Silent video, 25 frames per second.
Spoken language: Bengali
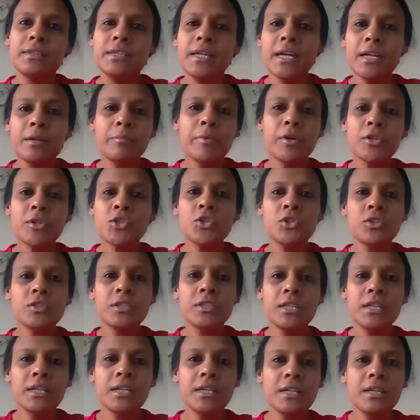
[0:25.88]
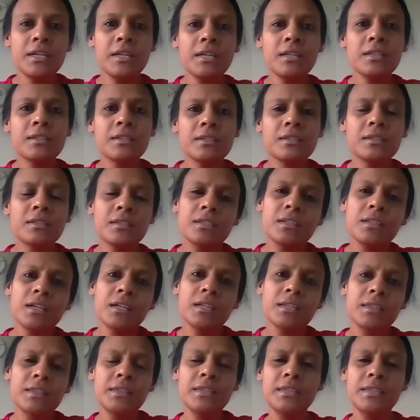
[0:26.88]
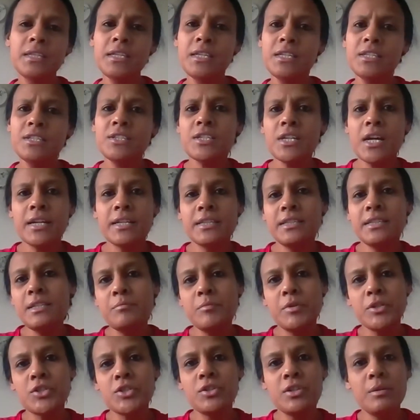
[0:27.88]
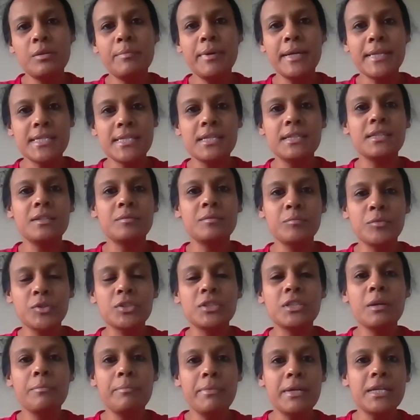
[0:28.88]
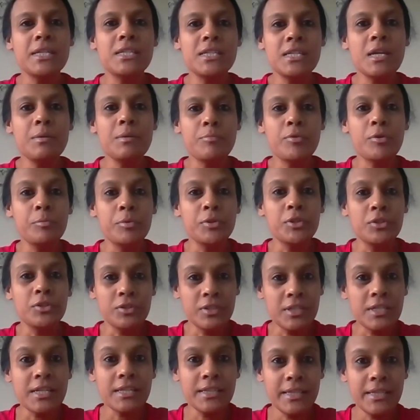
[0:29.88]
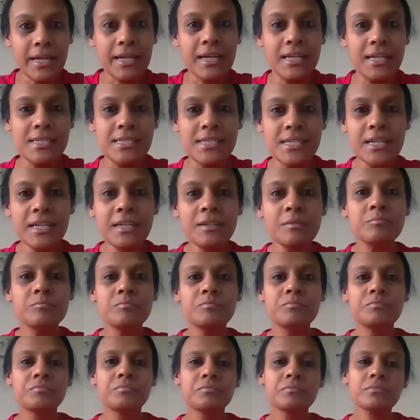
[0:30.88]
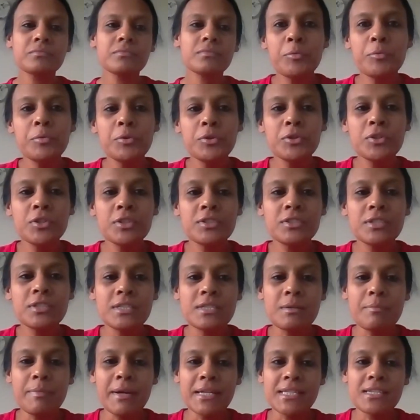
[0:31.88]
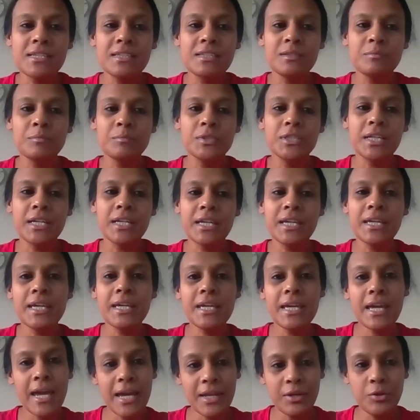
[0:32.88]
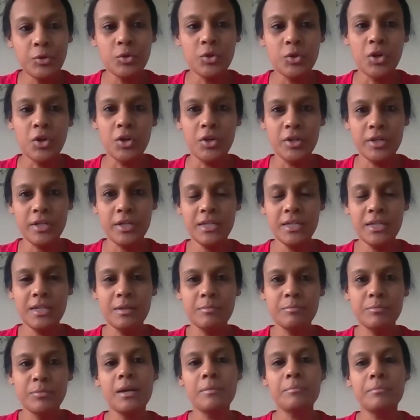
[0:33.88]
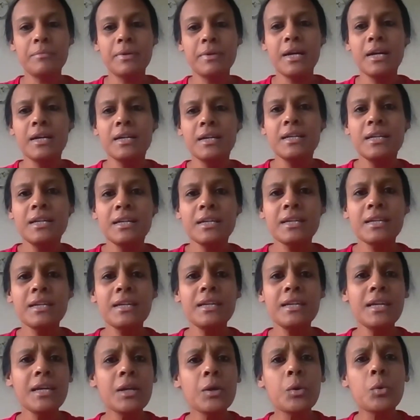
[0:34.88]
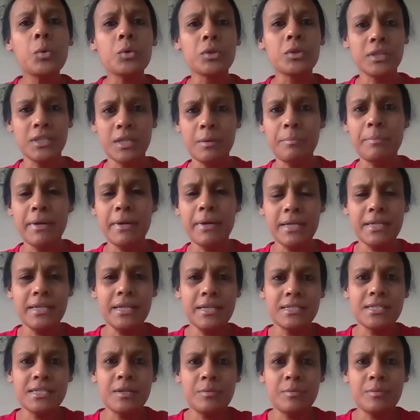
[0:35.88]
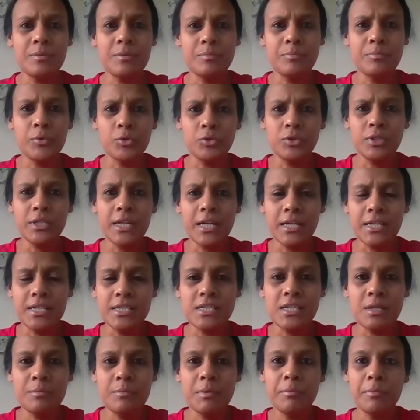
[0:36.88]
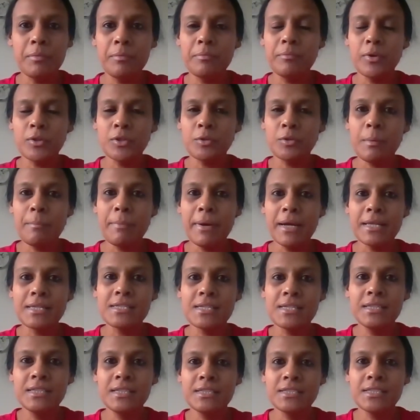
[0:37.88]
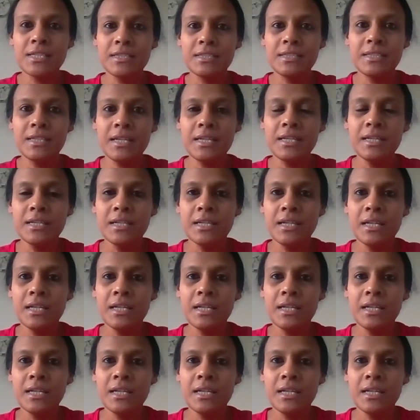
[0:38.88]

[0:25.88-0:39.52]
দেড় বছর থেকে তিন সাড়ে তিন বছরের বাচ্চাদের মধ্যে বেশি প্রবণতাটা দেখা যায় এই প্রবণতাটা বাচ্চাদের মধ্যে কেন হয় বলে আমরা কি করতে পারি এটার প্রতিকার হিসেবে অথবা বাচ্চাদের সাথে